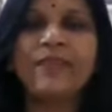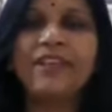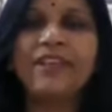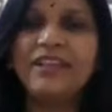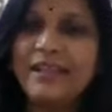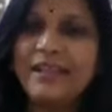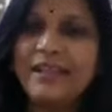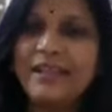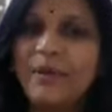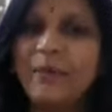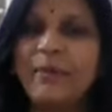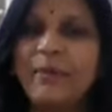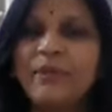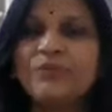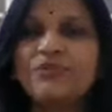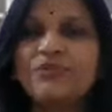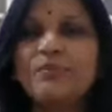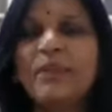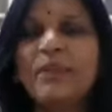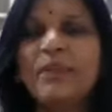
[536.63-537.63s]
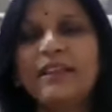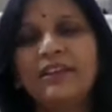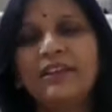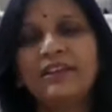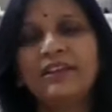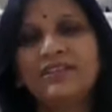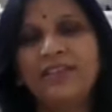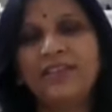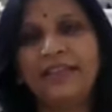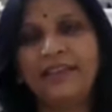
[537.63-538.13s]
ये सब हमें उसमें
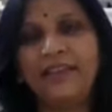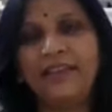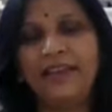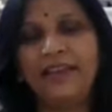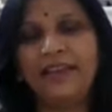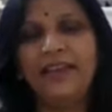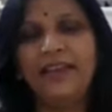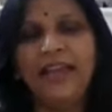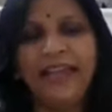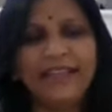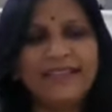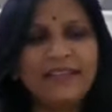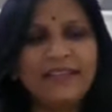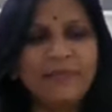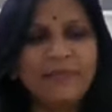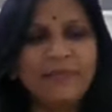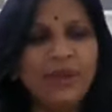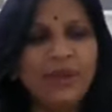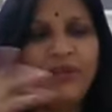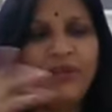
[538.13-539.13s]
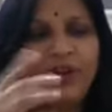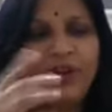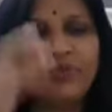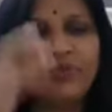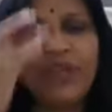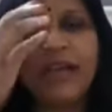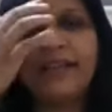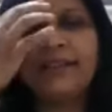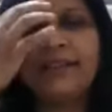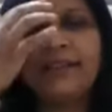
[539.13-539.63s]
लग जाती है एक सिंपल और एक
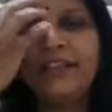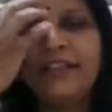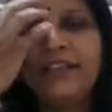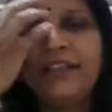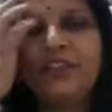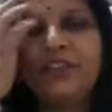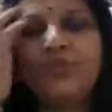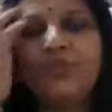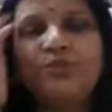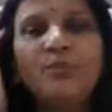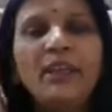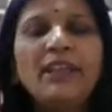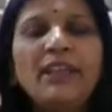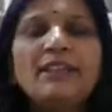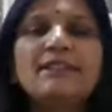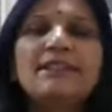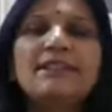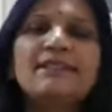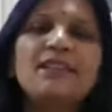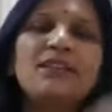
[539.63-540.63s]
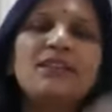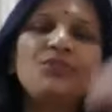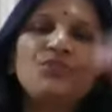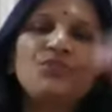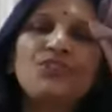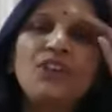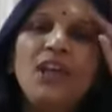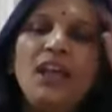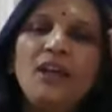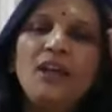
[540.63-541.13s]
उदाहरण देती हूँ मैं जैसे
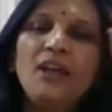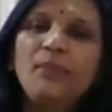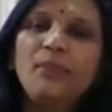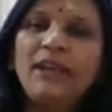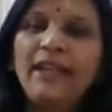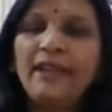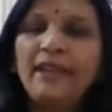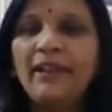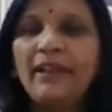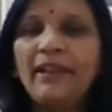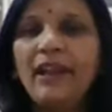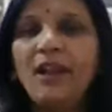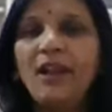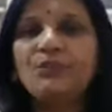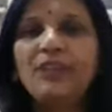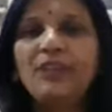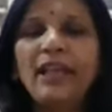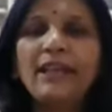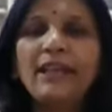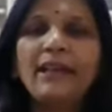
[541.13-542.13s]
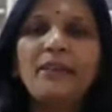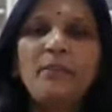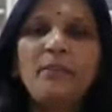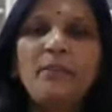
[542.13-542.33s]
कुछ बर्थडे वगैरह होता है घर